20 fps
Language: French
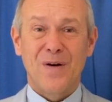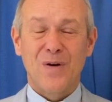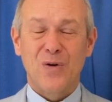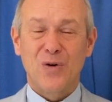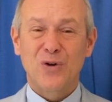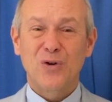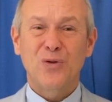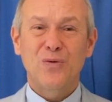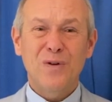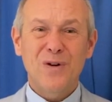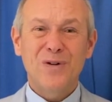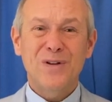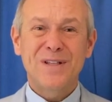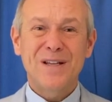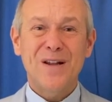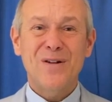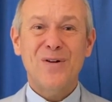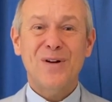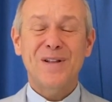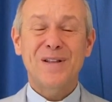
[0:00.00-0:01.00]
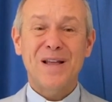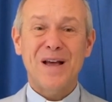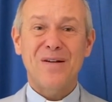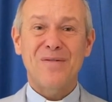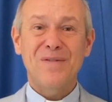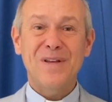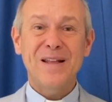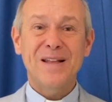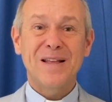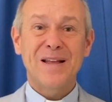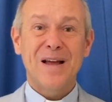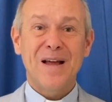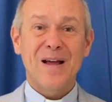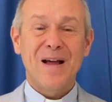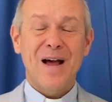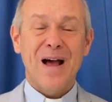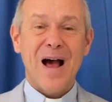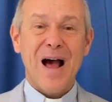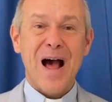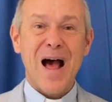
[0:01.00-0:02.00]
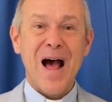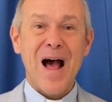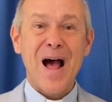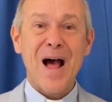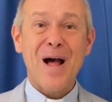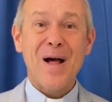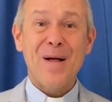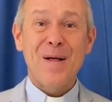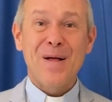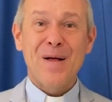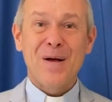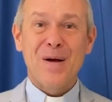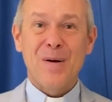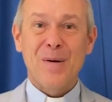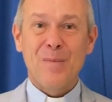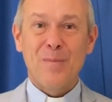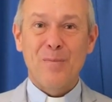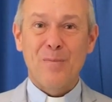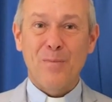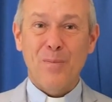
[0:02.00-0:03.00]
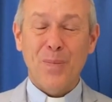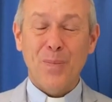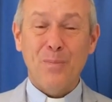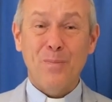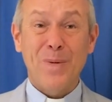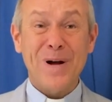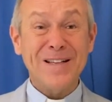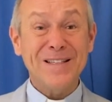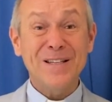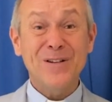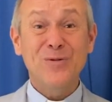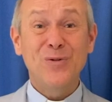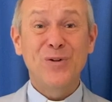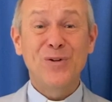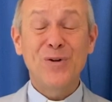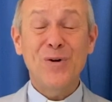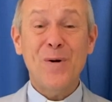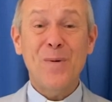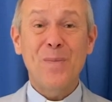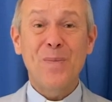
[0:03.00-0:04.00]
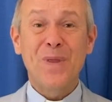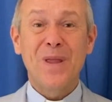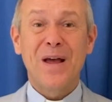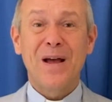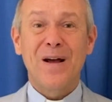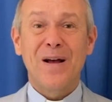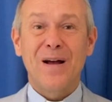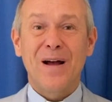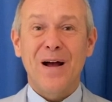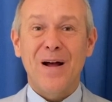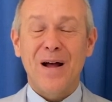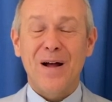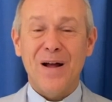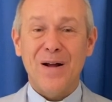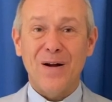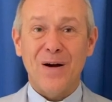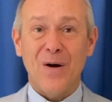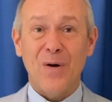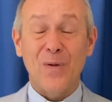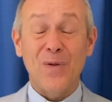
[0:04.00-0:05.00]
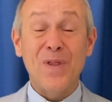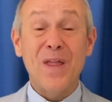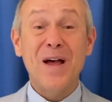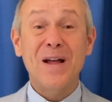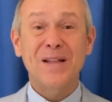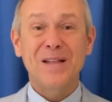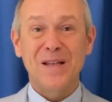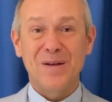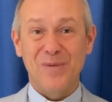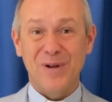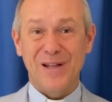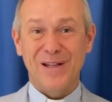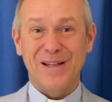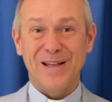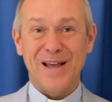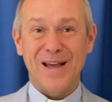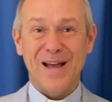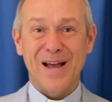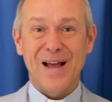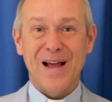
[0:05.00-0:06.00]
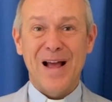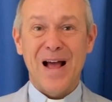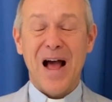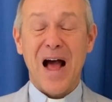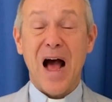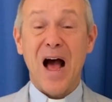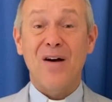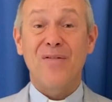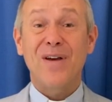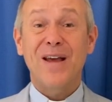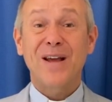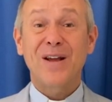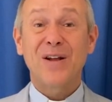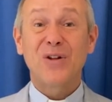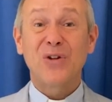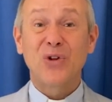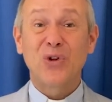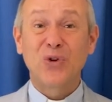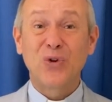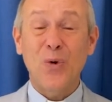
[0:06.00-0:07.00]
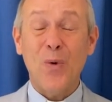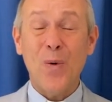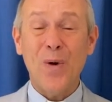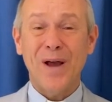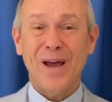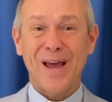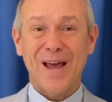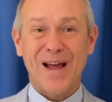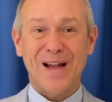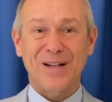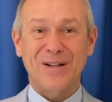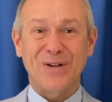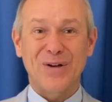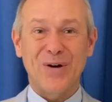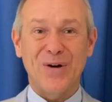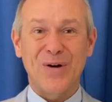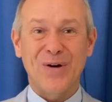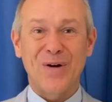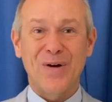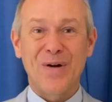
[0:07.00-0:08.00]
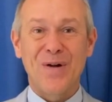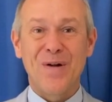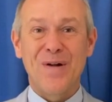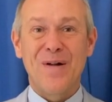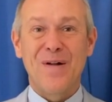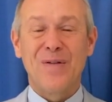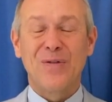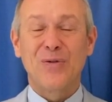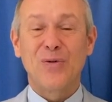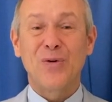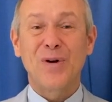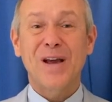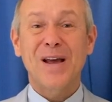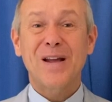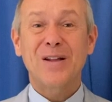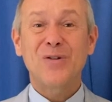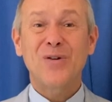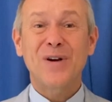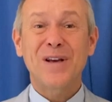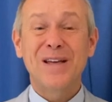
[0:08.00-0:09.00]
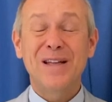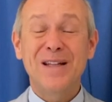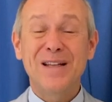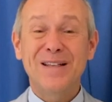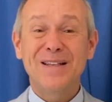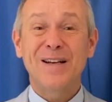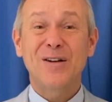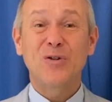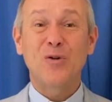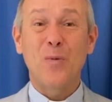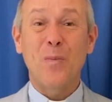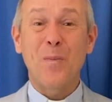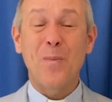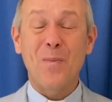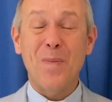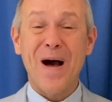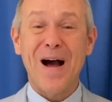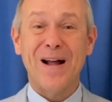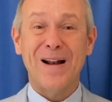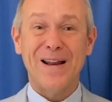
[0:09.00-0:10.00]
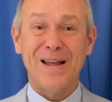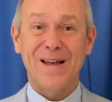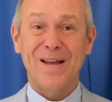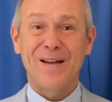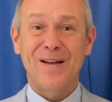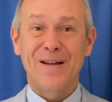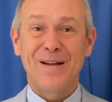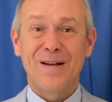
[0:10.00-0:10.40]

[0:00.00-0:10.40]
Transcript: Aujourd'hui, le Seigneur t'invite à passer du temps en intimité avec ton Créateur, ton Créateur qui désire te parler.